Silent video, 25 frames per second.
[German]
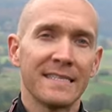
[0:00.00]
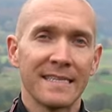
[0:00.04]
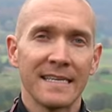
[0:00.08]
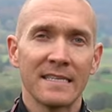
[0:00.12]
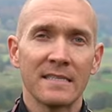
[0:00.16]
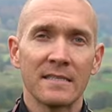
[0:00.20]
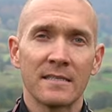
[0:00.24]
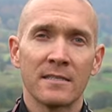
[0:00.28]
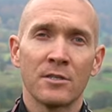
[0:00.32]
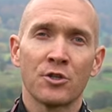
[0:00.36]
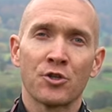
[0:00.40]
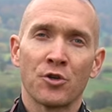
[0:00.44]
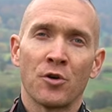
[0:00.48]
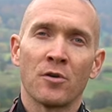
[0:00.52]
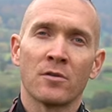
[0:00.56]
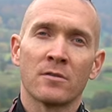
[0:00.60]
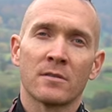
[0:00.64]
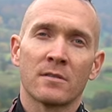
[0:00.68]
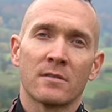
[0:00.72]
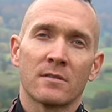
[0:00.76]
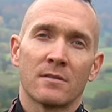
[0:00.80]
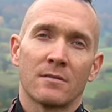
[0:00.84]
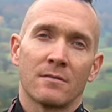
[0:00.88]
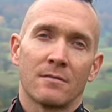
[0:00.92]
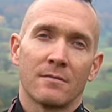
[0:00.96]
jetzt die
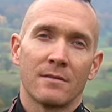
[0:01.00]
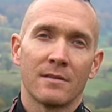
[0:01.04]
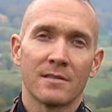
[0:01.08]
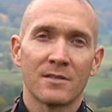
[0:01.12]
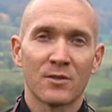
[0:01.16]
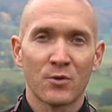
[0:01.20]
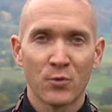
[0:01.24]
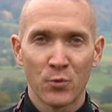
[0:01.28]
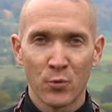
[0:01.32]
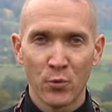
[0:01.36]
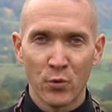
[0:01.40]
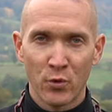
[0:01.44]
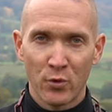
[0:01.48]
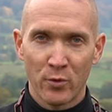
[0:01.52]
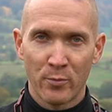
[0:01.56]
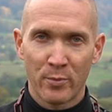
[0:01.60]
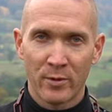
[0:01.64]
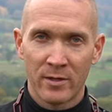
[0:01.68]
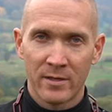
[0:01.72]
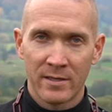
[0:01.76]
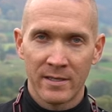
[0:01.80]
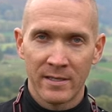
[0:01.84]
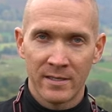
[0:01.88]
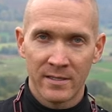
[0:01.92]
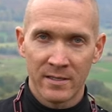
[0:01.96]
Chance, dass du über
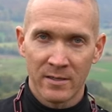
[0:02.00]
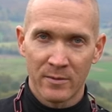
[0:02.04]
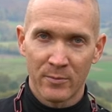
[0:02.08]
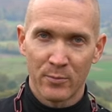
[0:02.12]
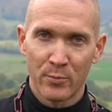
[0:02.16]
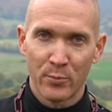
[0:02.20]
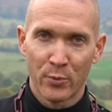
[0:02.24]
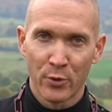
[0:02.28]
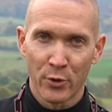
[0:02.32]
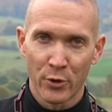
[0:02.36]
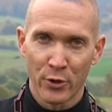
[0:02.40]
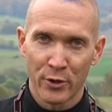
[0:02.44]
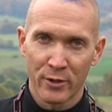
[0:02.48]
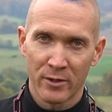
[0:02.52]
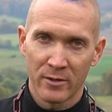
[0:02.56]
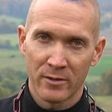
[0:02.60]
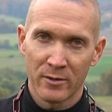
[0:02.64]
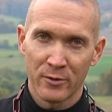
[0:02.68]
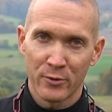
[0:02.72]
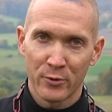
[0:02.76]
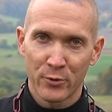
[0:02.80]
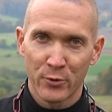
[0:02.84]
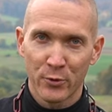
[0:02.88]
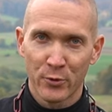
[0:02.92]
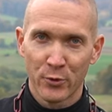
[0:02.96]
diese
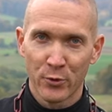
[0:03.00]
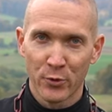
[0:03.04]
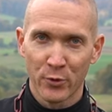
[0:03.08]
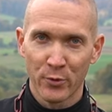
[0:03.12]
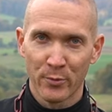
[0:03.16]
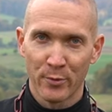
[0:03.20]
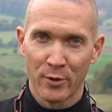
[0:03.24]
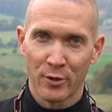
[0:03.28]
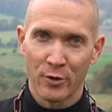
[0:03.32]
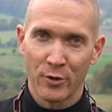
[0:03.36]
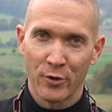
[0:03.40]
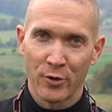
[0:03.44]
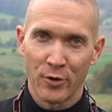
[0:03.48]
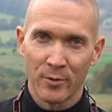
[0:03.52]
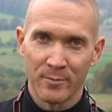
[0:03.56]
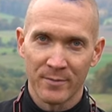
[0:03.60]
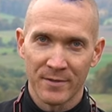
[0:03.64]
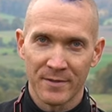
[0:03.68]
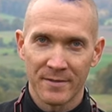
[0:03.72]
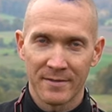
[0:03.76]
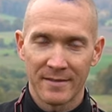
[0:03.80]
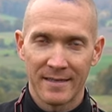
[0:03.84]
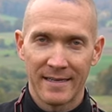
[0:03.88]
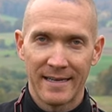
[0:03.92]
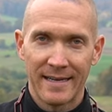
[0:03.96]
Brücke drüber
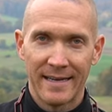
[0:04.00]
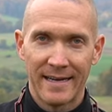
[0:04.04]
kommst?